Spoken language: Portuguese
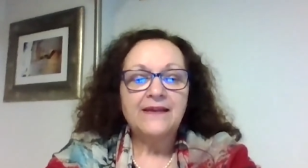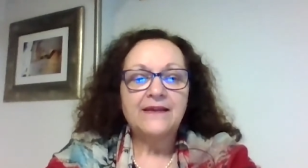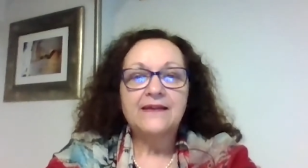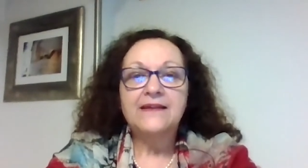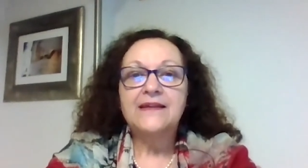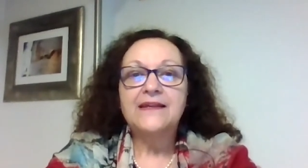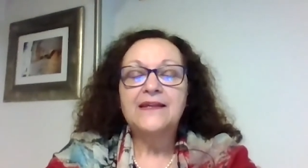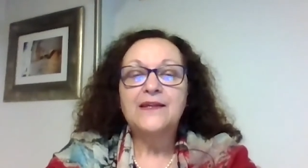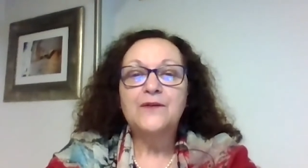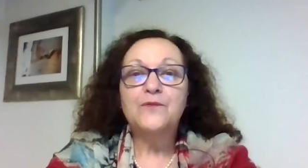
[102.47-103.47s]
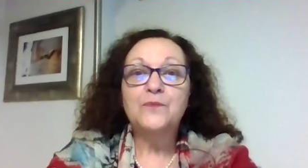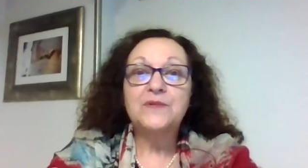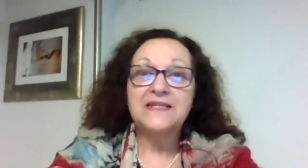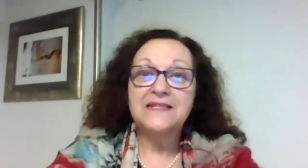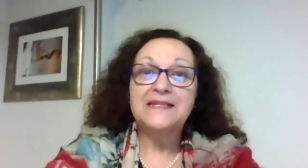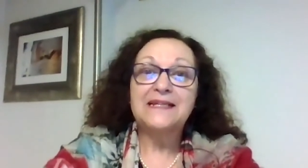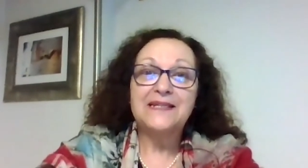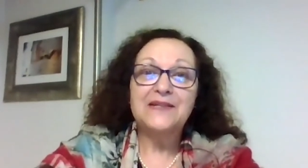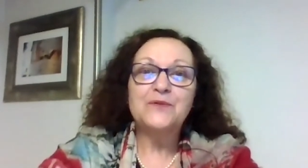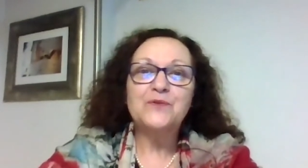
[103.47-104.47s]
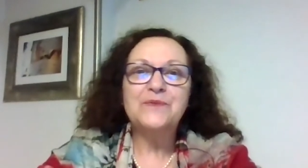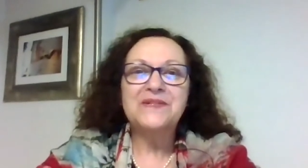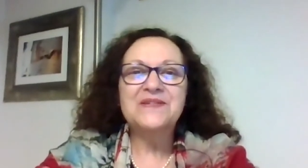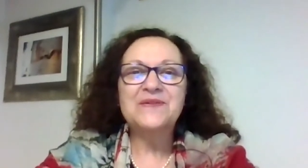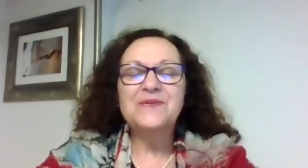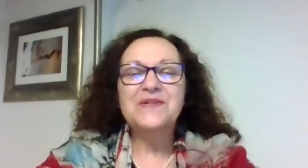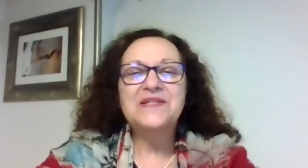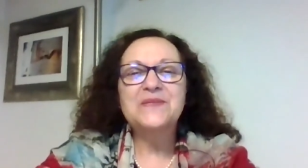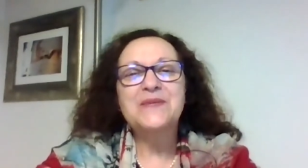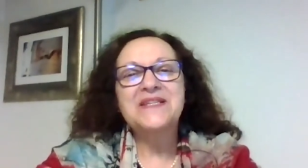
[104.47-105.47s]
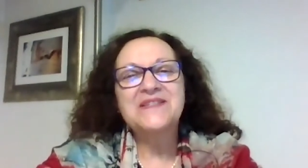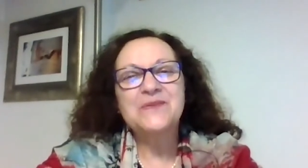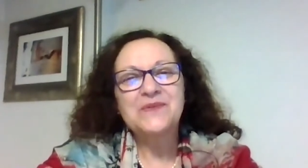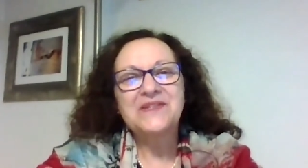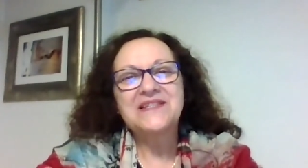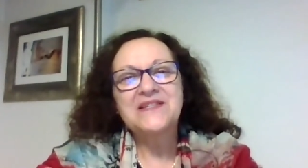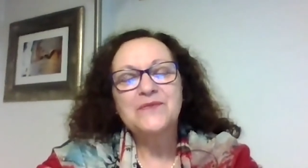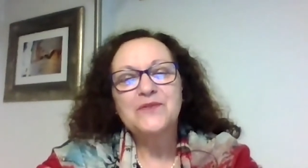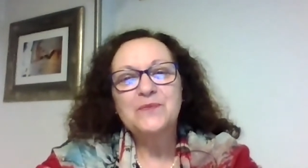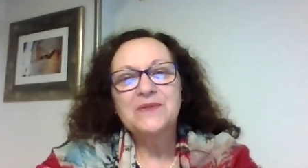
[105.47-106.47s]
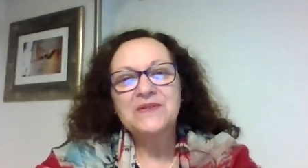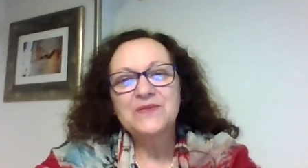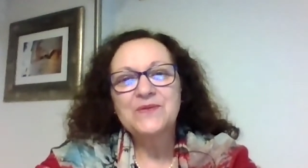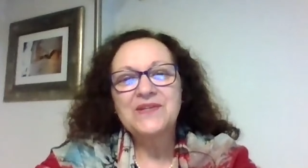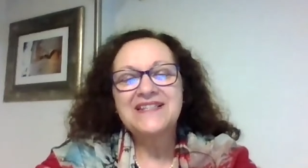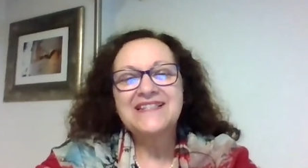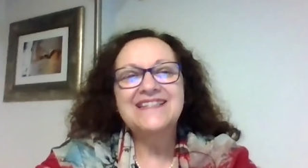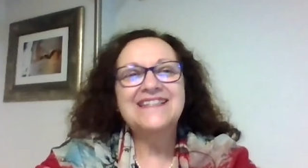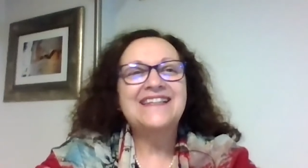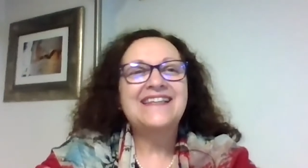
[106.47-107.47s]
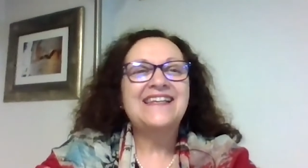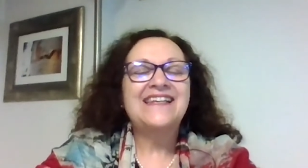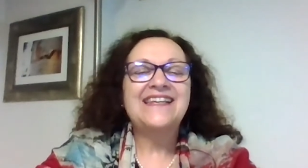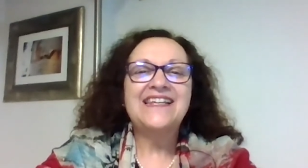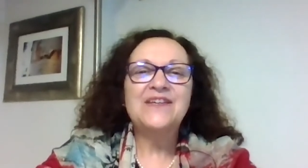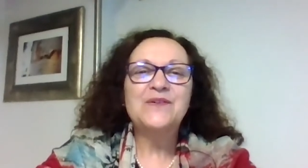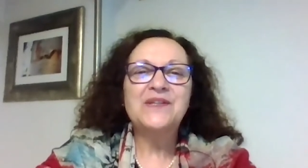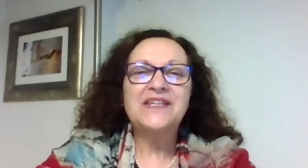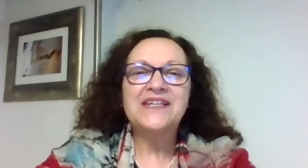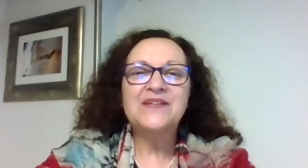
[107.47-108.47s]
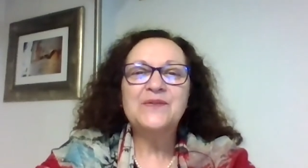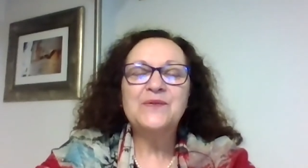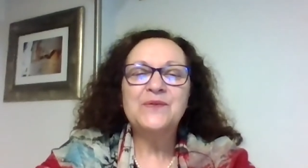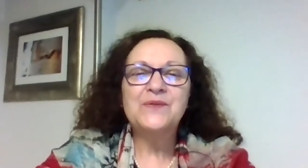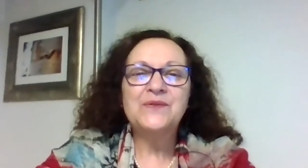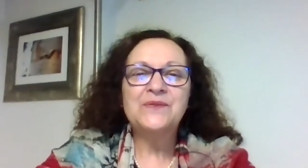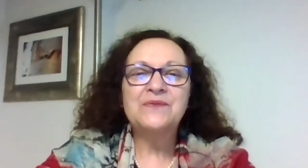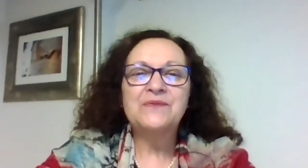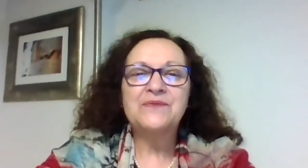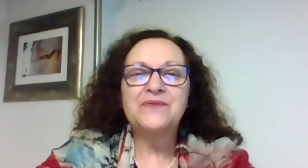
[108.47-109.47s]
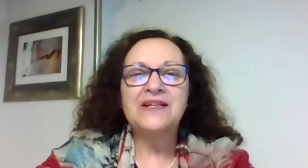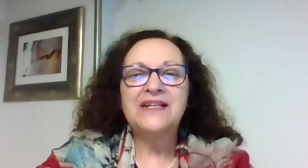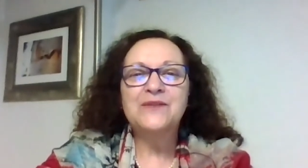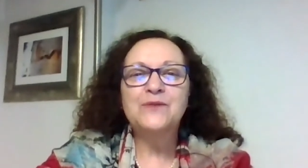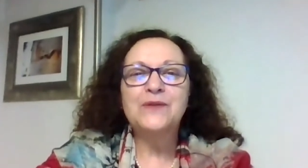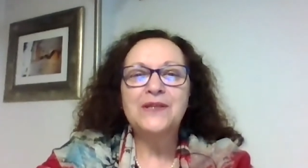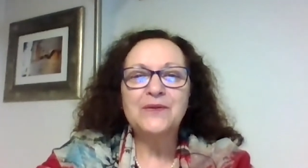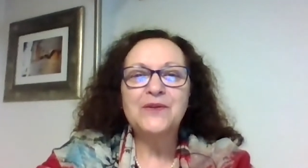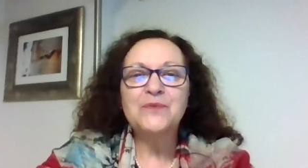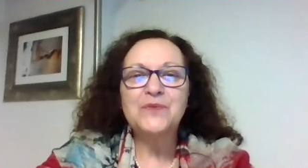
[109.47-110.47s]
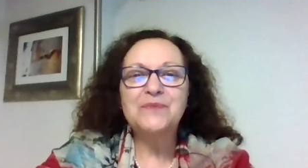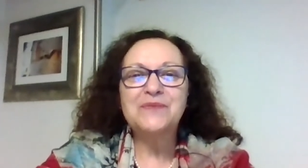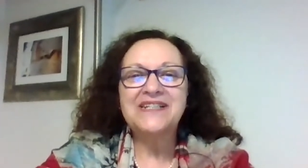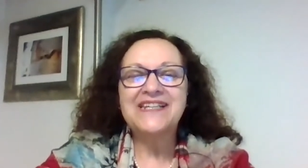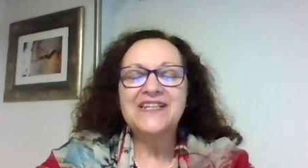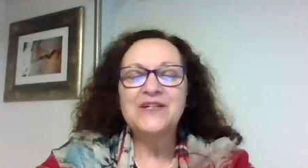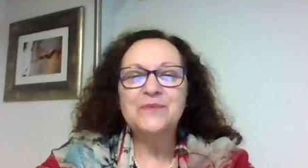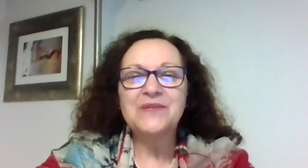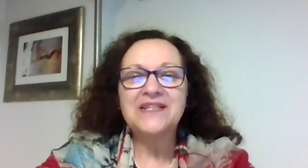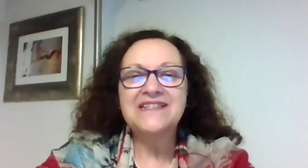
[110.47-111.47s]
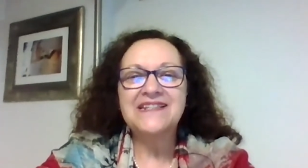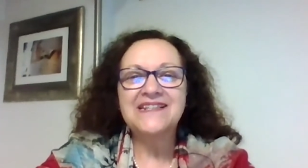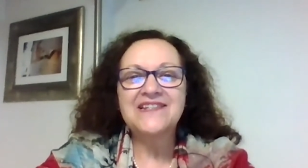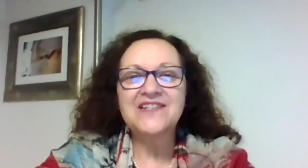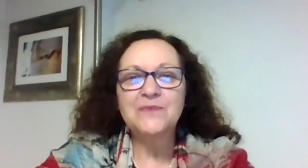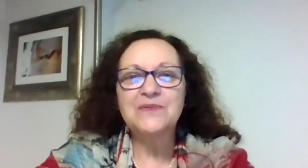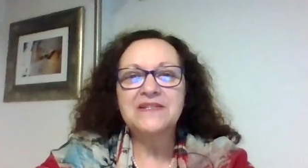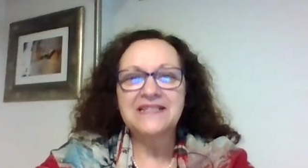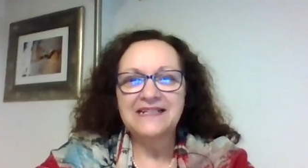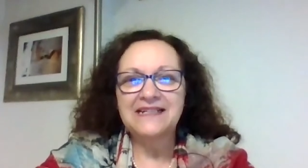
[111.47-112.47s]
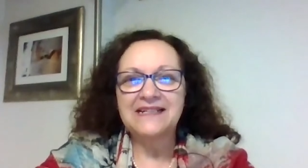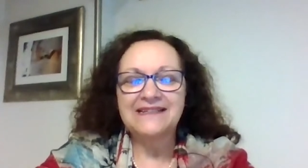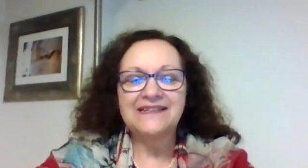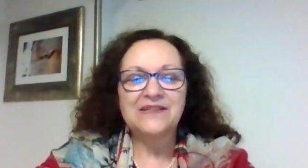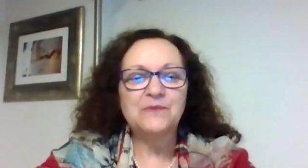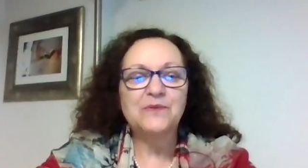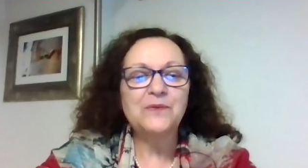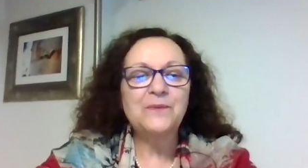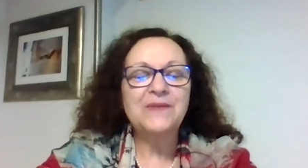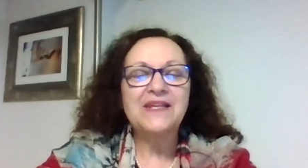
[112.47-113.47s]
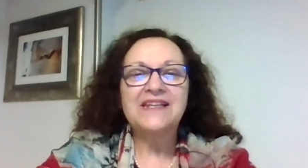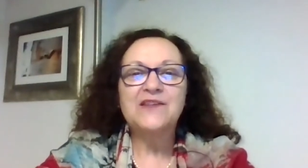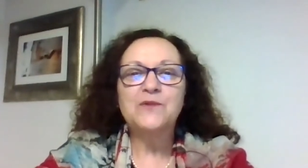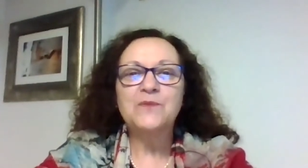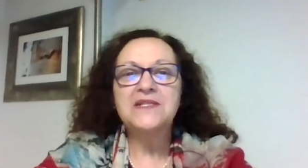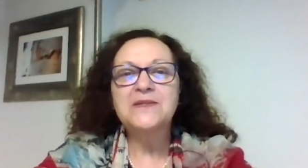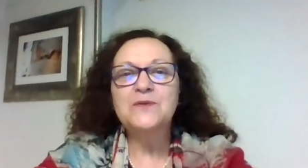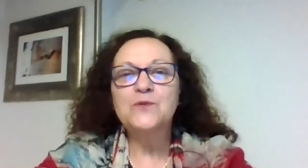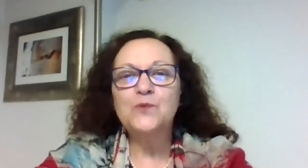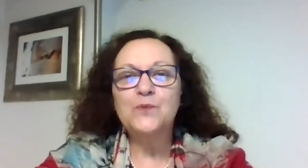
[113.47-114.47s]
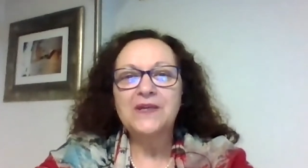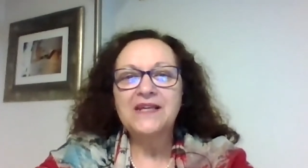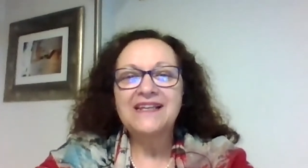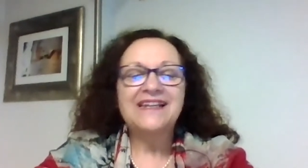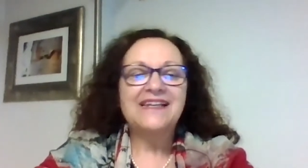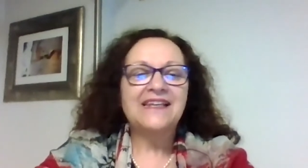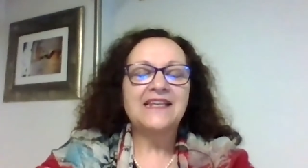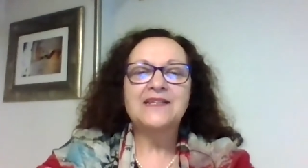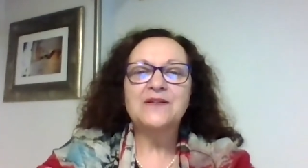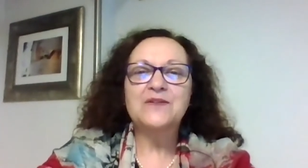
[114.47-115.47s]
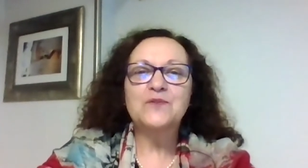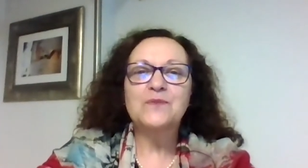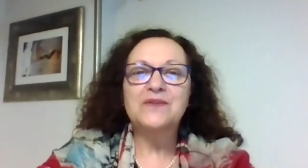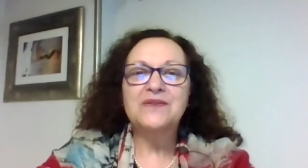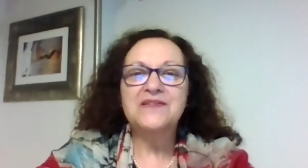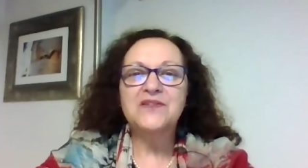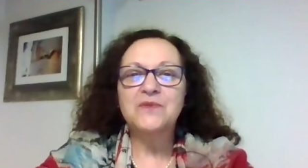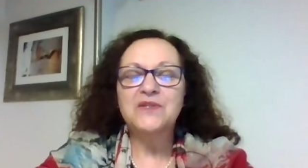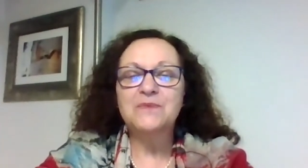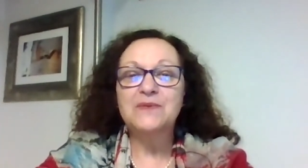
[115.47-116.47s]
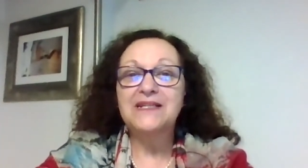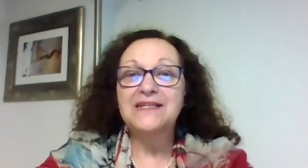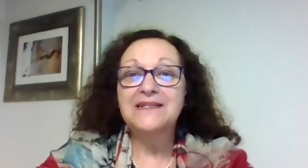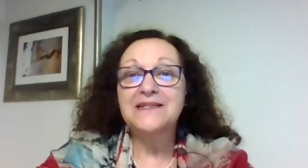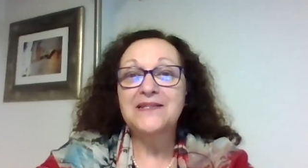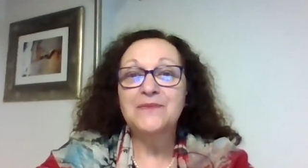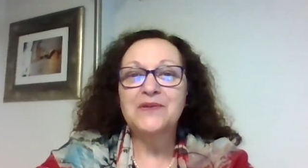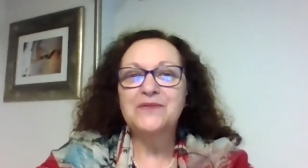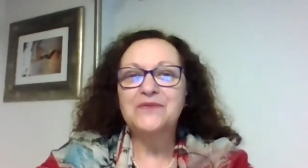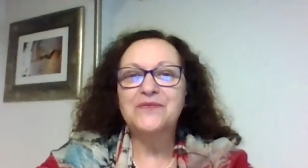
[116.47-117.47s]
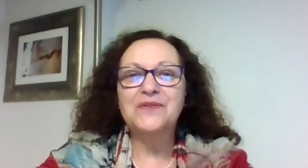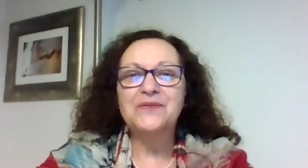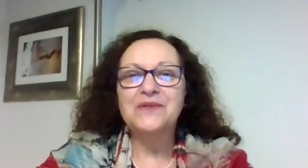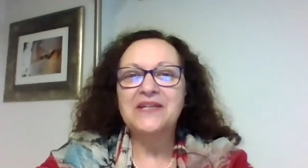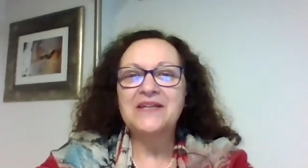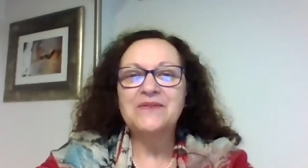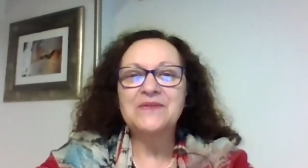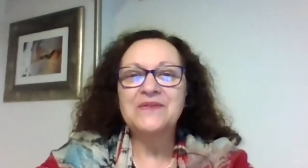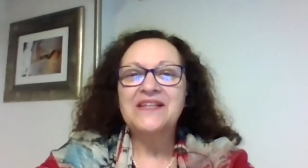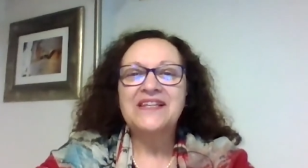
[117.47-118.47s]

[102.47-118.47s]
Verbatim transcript: é, eu vou precisar ler algumas coisas, porque são muitas informações e eu quero falar tudo aquilo que eu preparei realmente sem deixar passar nada, tá bom? Então, me desculpem quem está acostumado a assistir minhas palestras sabe que eu não fico lendo,